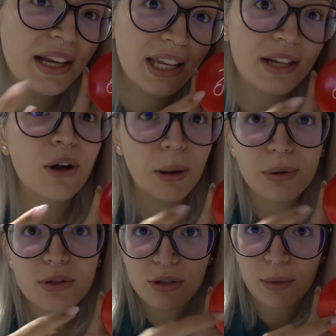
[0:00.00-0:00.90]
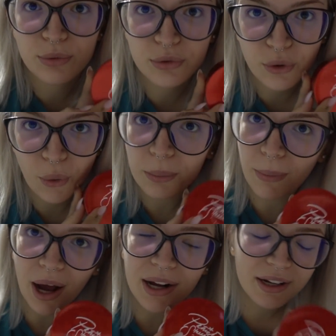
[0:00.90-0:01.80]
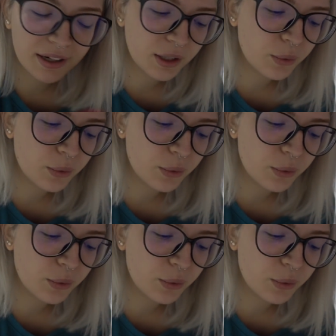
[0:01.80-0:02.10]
in collaborazione appunto con Mac